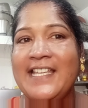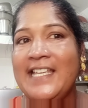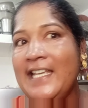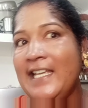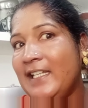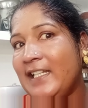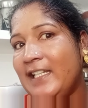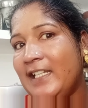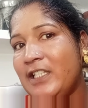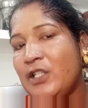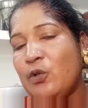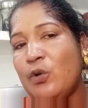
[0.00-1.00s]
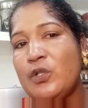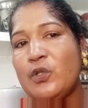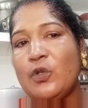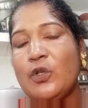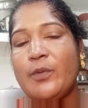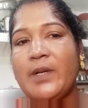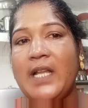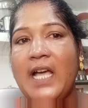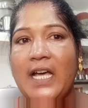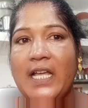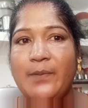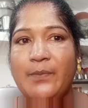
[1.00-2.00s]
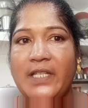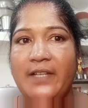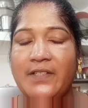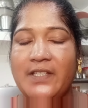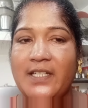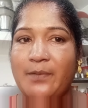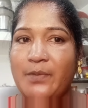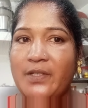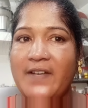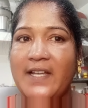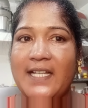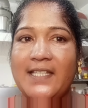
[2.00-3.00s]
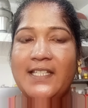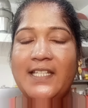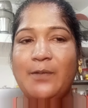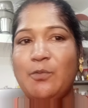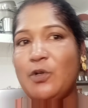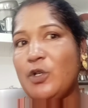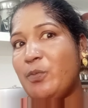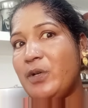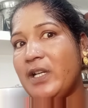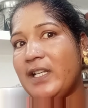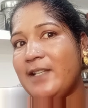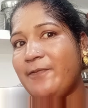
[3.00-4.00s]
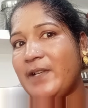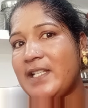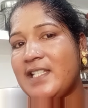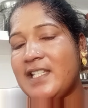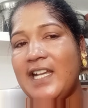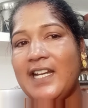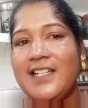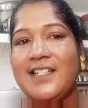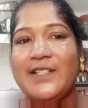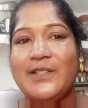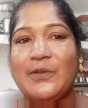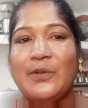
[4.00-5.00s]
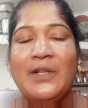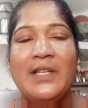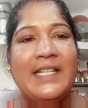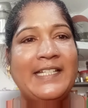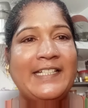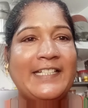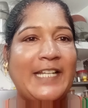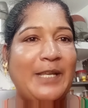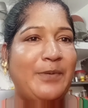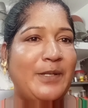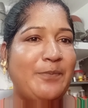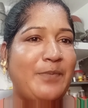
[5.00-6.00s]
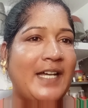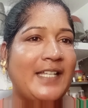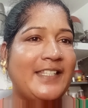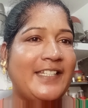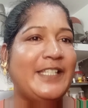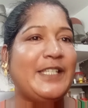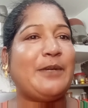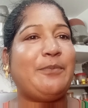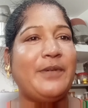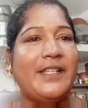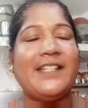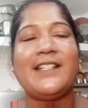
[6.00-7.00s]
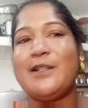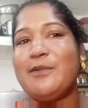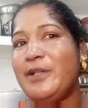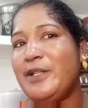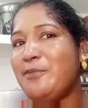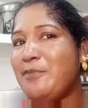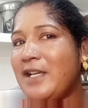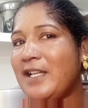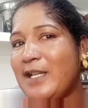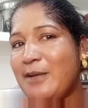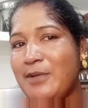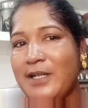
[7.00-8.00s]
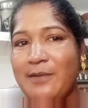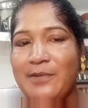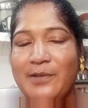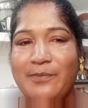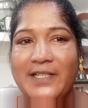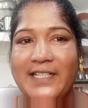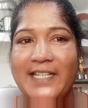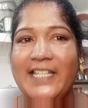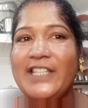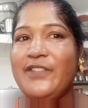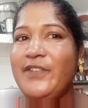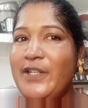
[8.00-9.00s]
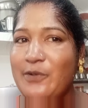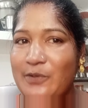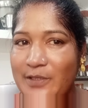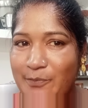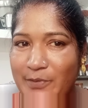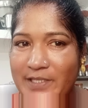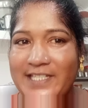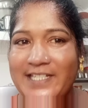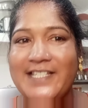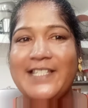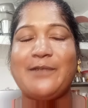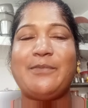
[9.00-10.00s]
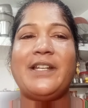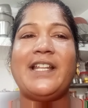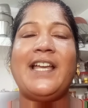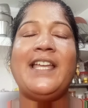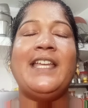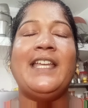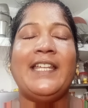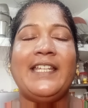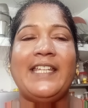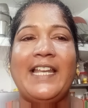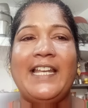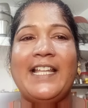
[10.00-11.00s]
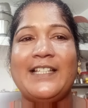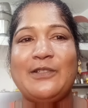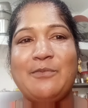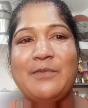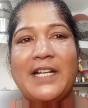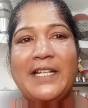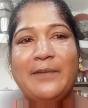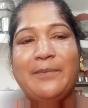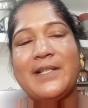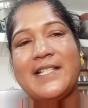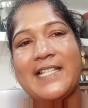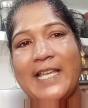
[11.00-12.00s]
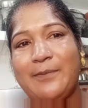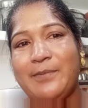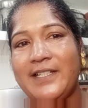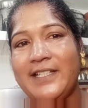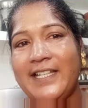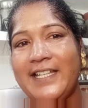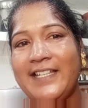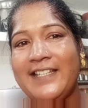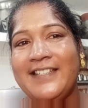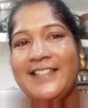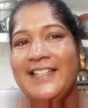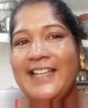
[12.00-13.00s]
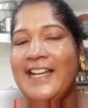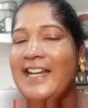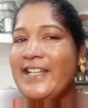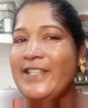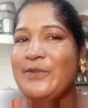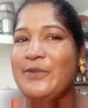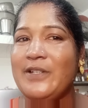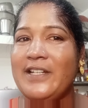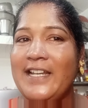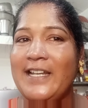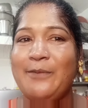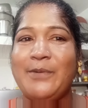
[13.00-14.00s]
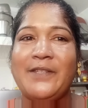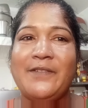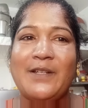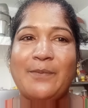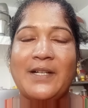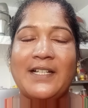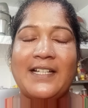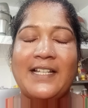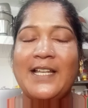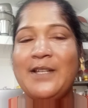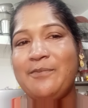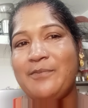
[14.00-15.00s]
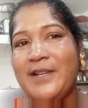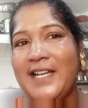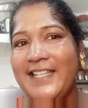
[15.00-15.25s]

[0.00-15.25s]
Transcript: நல்லா அந்த தோல் சுருக்கமெல்லாம் ஆரம்பத்துலேயே வந்து நம்மளுக்கு வராது முகமும் நல்லா ஃப்ரெஷ்ஷாக அழகாக இருக்கும் ட்ரை பண்ணி பார்த்துட்டு எப்படி இருக்குது அப்படின்ட்டு மறக்காமல் கமெண்ட் பண்ணுங்கள் இந்த வீடியோ உங்களுக்கு பிடிச்சிருந்துச்சி அப்படின்னா எல்லாத்துக்கும் கண்டிப்பாக ஷேர் பண்ணுங்கள் அடுத்த ஒரு நல்ல பதிவில் பார்க்கலாம் பாய்